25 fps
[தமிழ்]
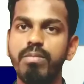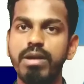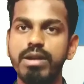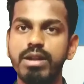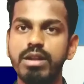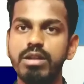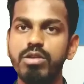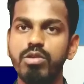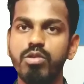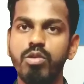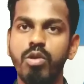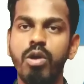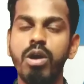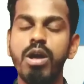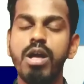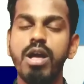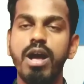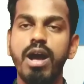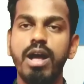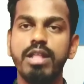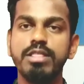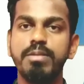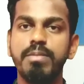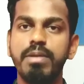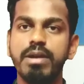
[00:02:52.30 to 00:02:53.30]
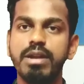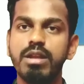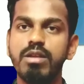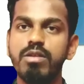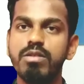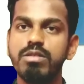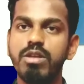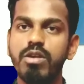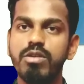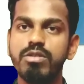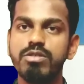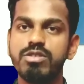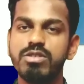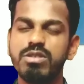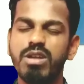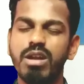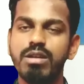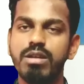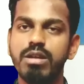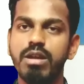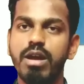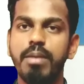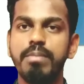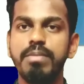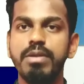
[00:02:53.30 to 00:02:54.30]
பட்டன் இருக்கும் அந்த பட்டன் வந்து அவர்
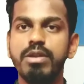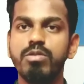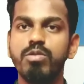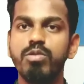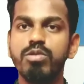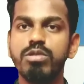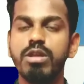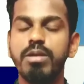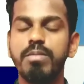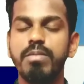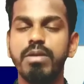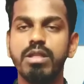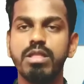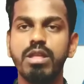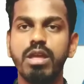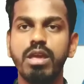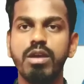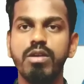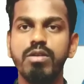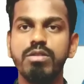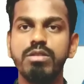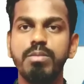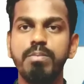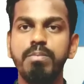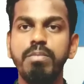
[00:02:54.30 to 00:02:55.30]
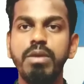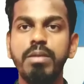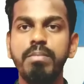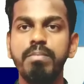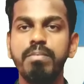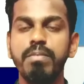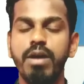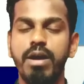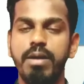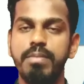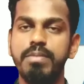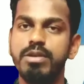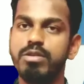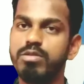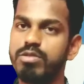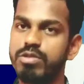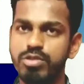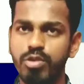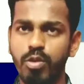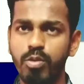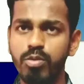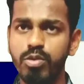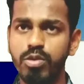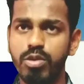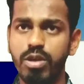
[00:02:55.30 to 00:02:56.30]
ஸ்டார்ட் அப்படின்னு கொடுத்தா மட்டும் தான் இங்கே வந்து பீப் அப்படின்ட்டு ஒரு
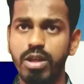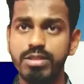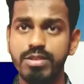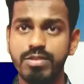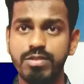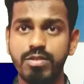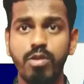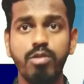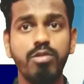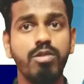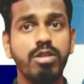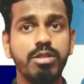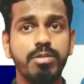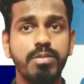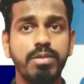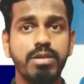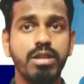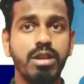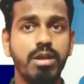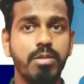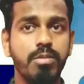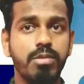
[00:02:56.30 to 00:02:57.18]
சவுண்ட் வரும் அந்த சவுண்ட் வந்த பிறகு